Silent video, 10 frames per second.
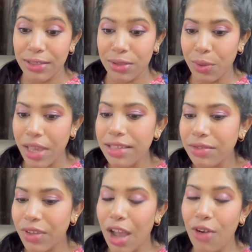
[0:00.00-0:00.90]
सो
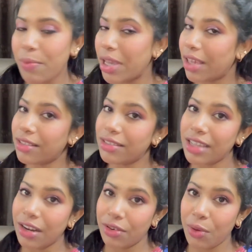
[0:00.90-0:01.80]
येस विदाउट मेकिंग
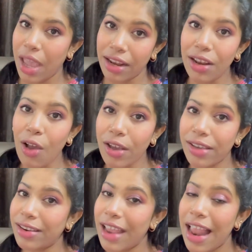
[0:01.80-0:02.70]
दिस इंट्रो एनी
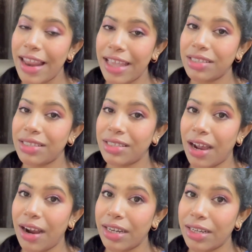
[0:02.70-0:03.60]
लॉन्गर लेट
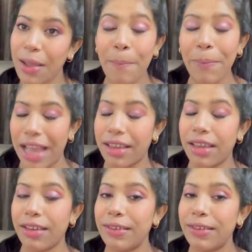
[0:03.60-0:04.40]
स्टार्ट पैकिंग